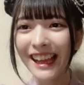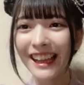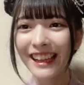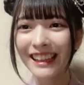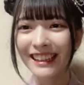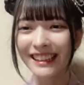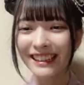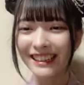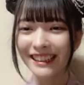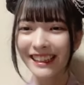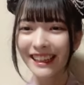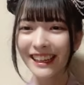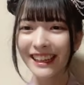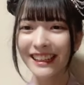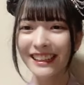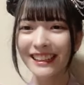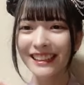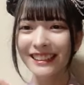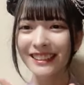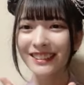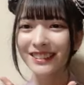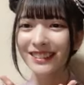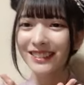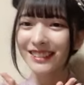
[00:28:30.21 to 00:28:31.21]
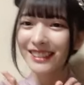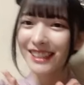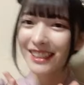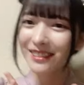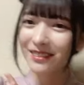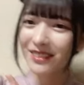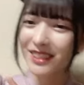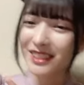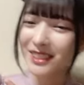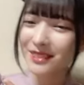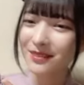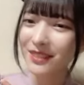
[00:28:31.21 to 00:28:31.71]
あありがとうござ
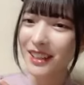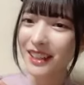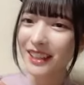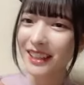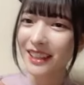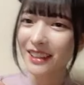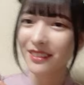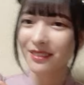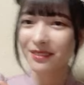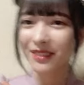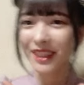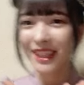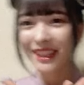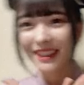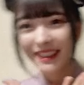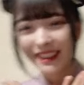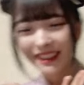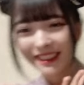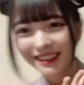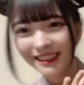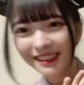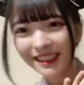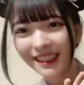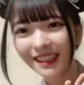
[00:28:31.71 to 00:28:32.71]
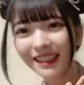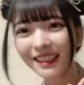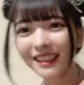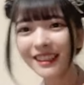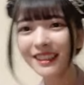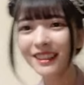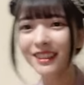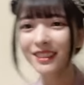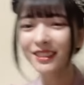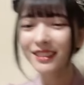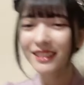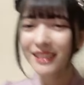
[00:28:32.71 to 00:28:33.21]
いますバラバラたくさんあり
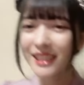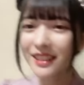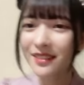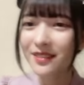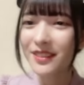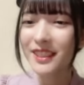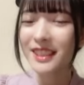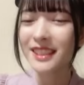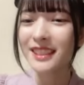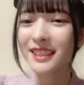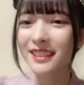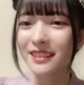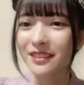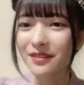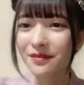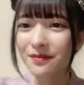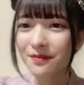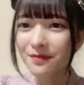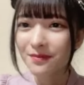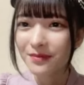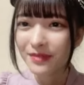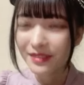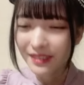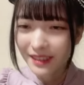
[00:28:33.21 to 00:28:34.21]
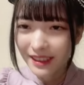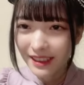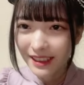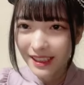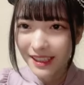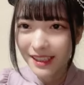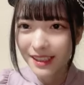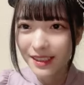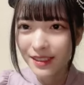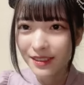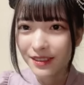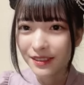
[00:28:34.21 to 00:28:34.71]
がとうございます
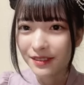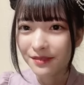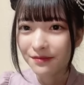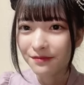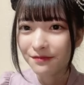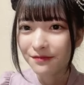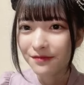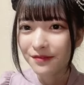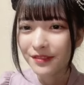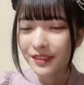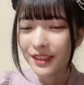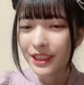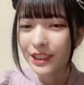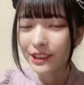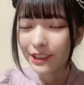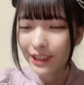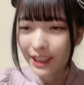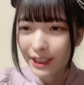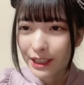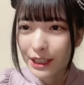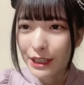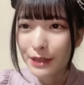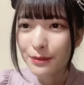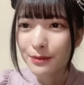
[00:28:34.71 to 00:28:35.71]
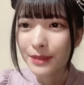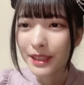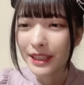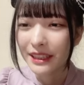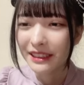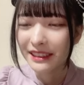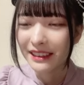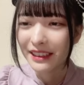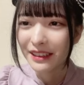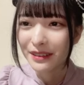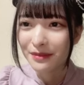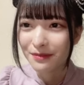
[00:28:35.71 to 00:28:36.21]
そうとか見
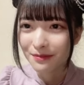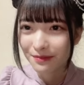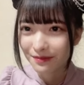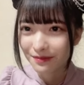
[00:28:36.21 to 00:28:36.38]
てた